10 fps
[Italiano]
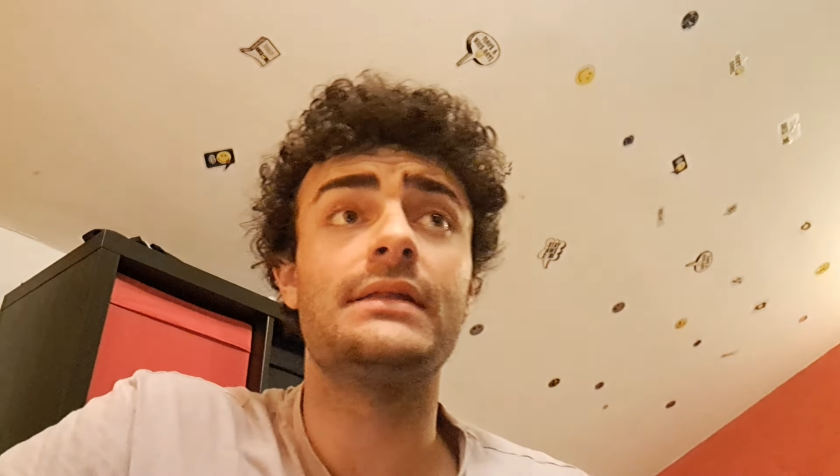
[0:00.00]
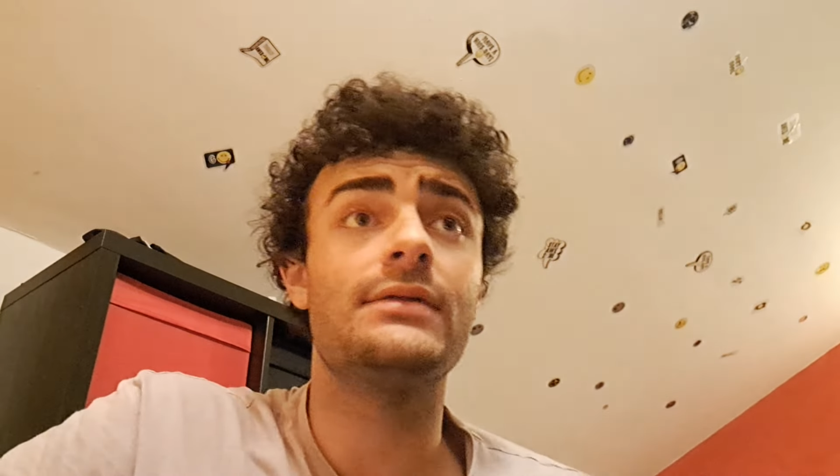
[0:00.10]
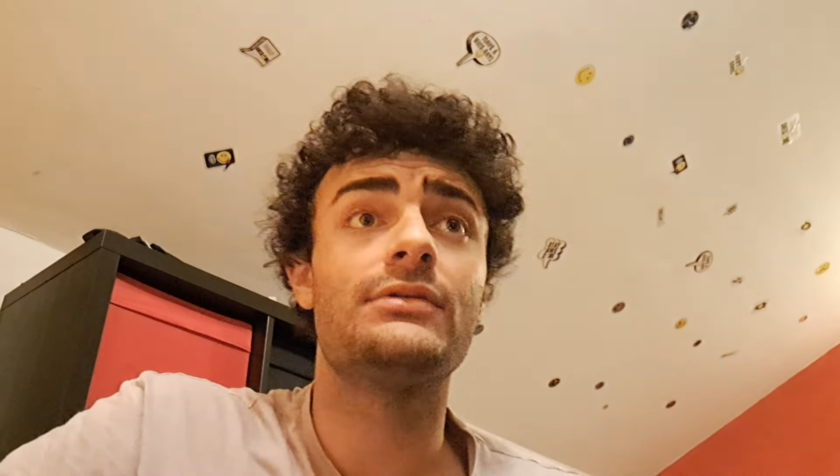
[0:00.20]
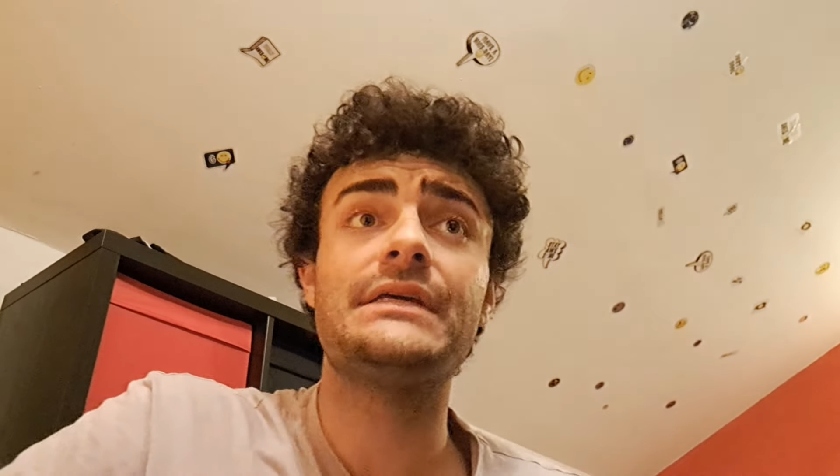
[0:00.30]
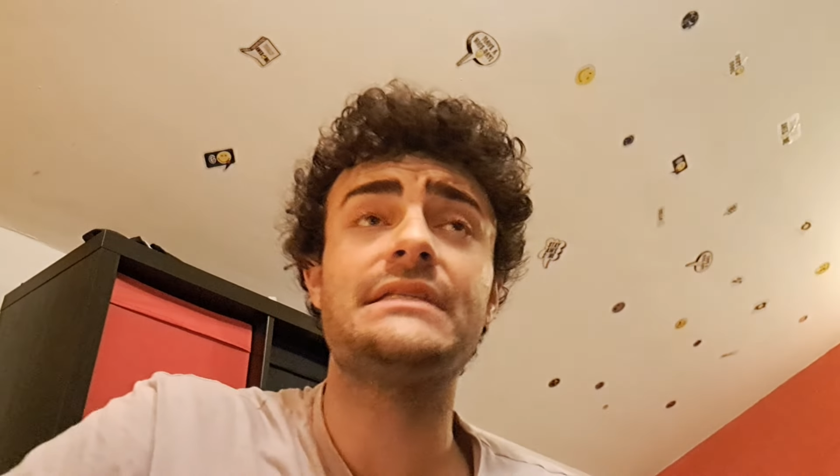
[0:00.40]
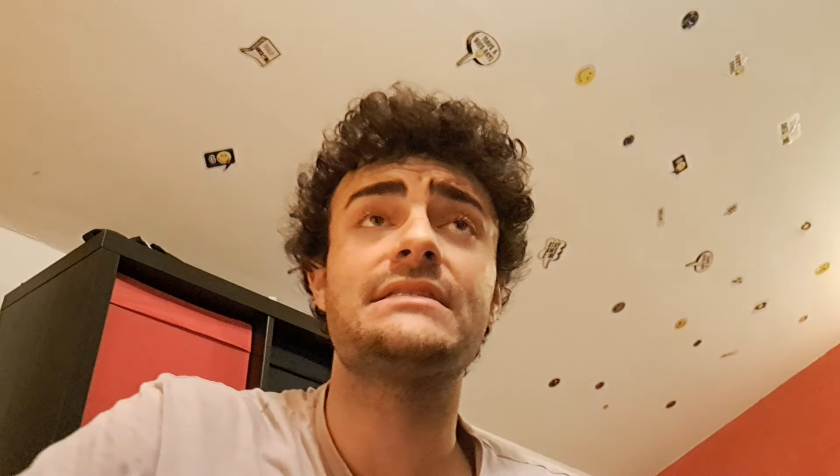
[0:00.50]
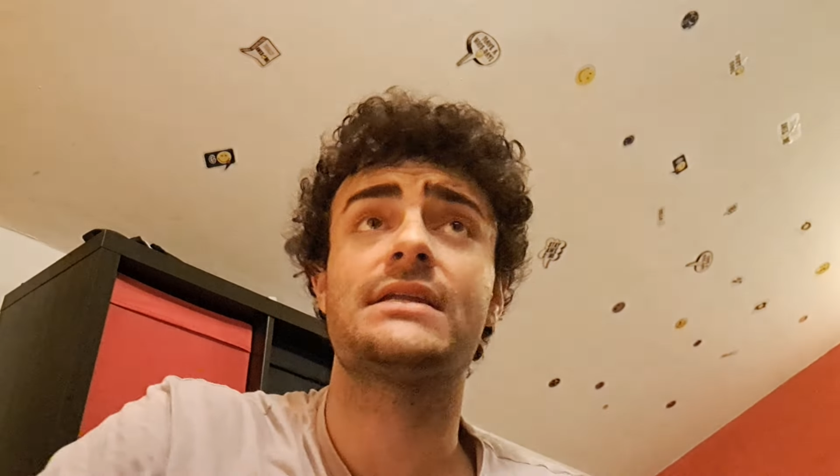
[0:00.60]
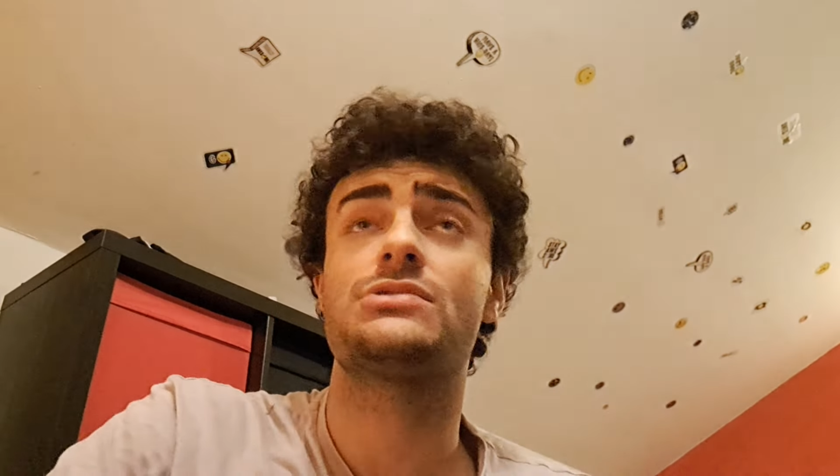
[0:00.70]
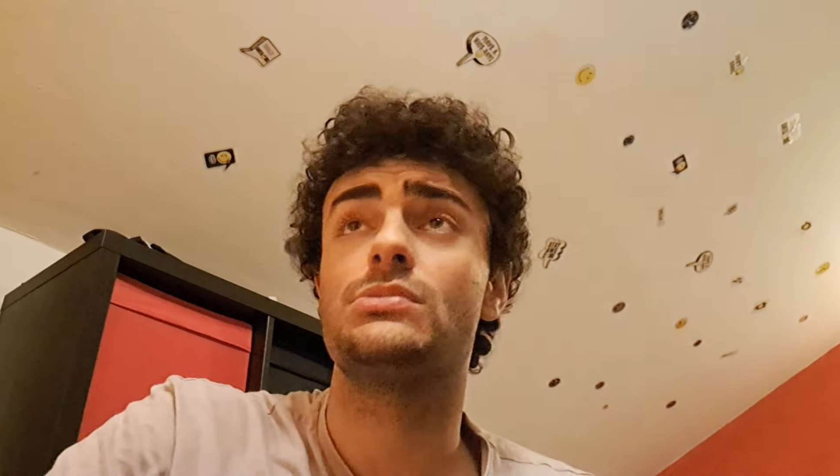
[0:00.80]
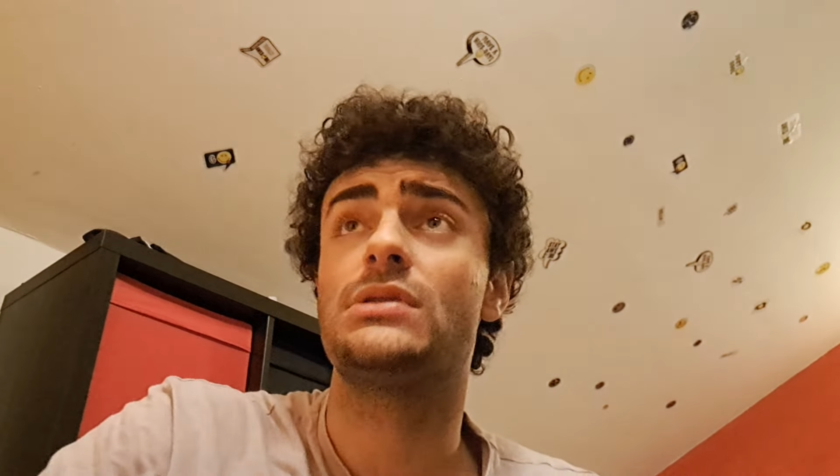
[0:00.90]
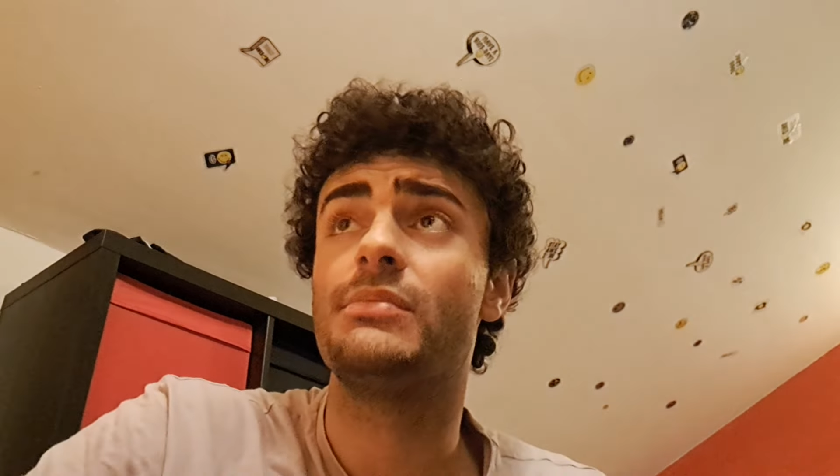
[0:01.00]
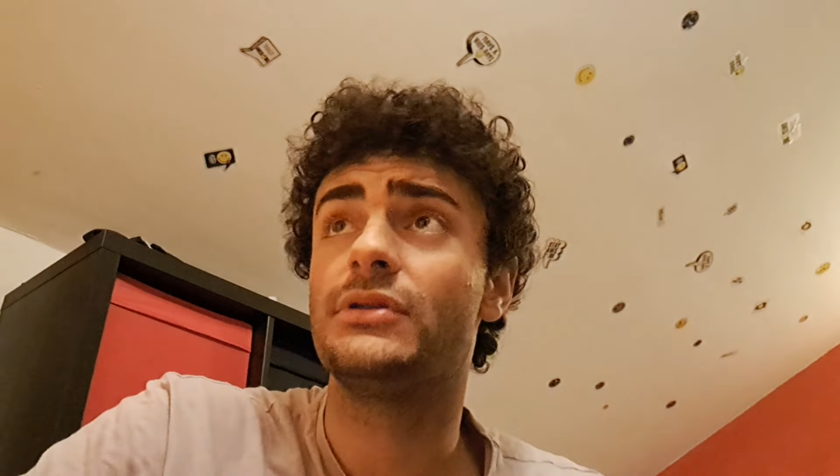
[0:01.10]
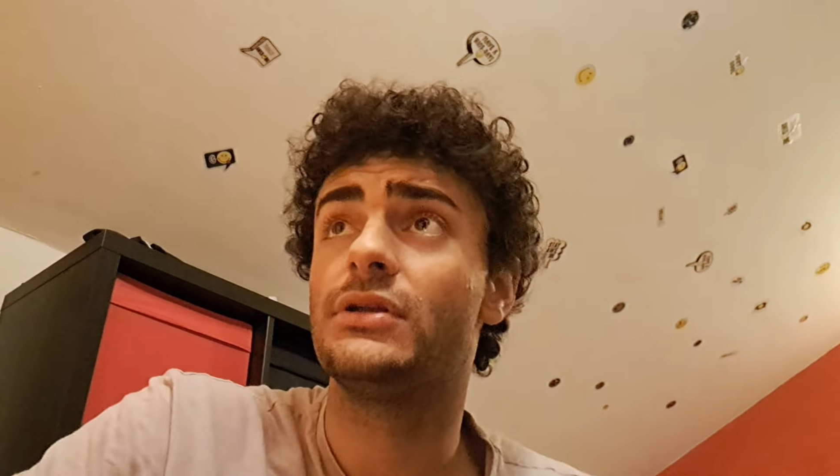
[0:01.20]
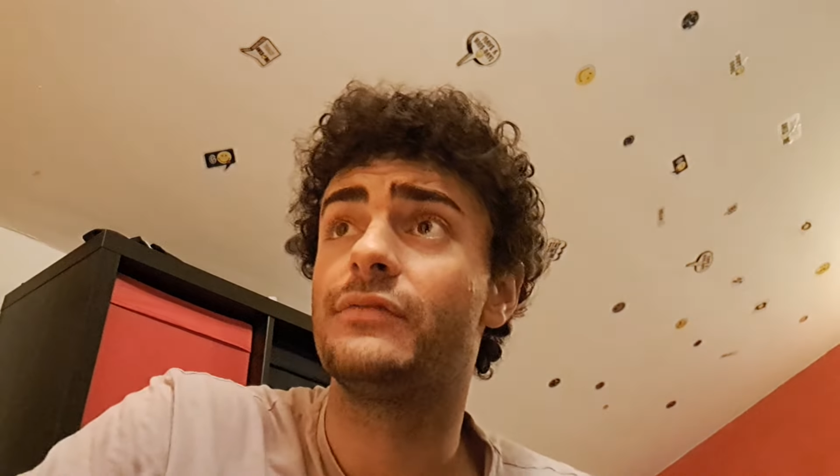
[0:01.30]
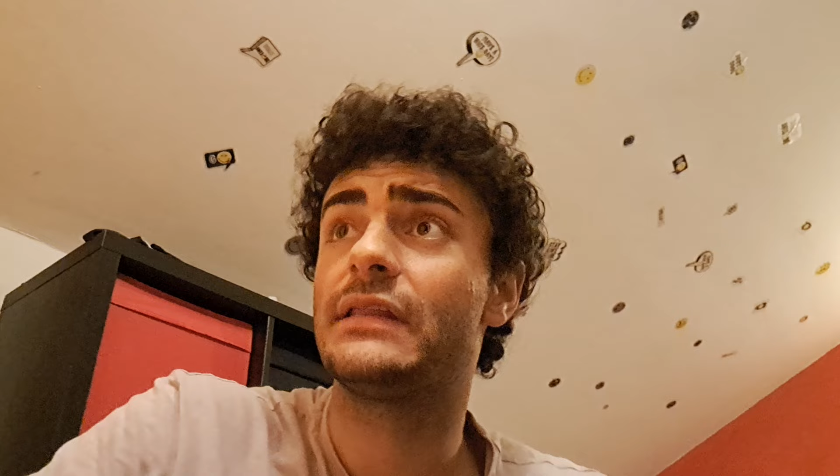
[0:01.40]
di notizia, nessun tipo
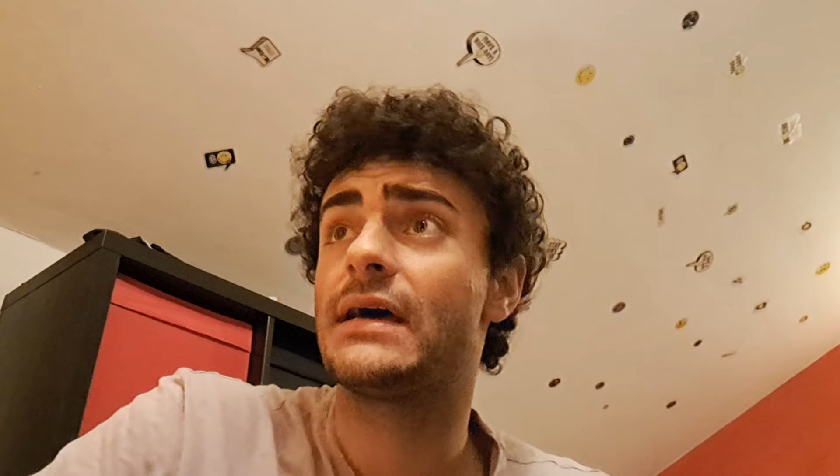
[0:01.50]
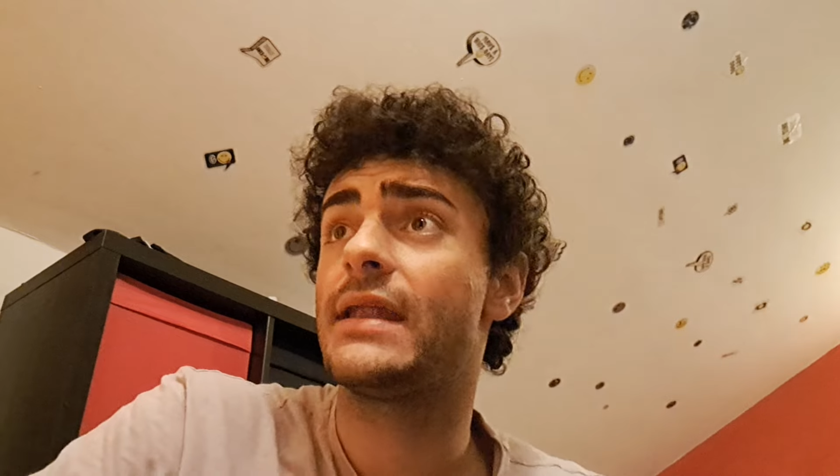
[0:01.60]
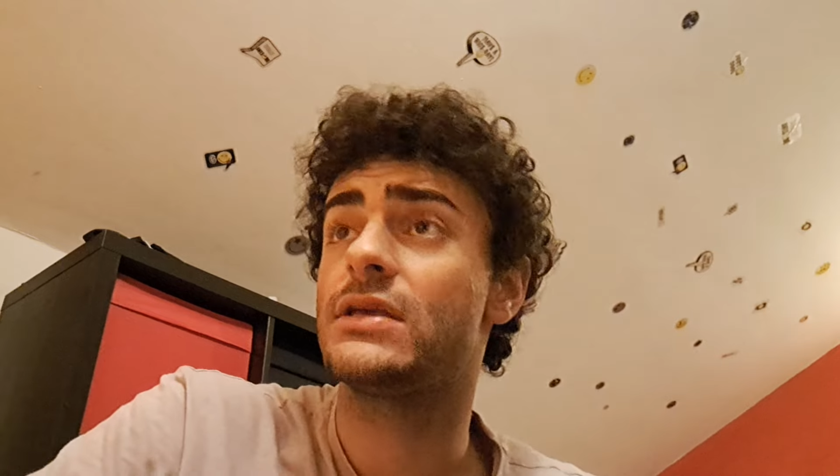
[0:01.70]
di novità,